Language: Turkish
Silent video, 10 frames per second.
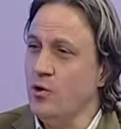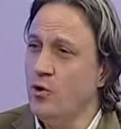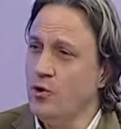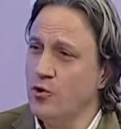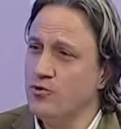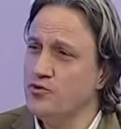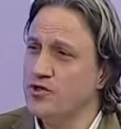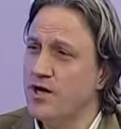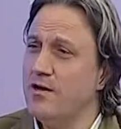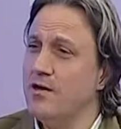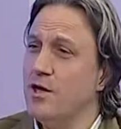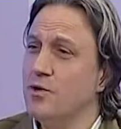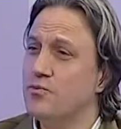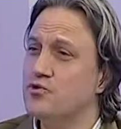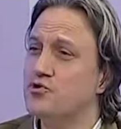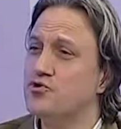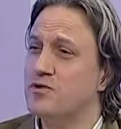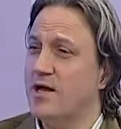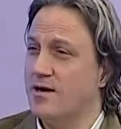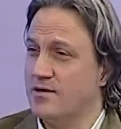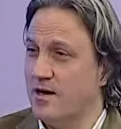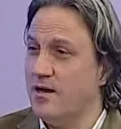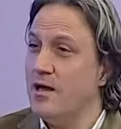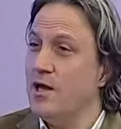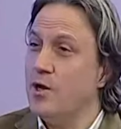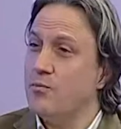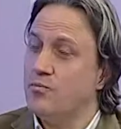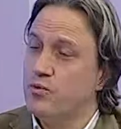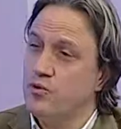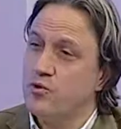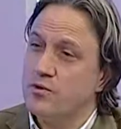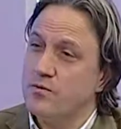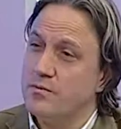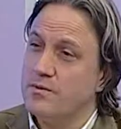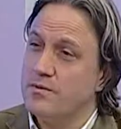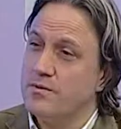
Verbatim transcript: hı. Öyle olunca bu çocuklarda bu e,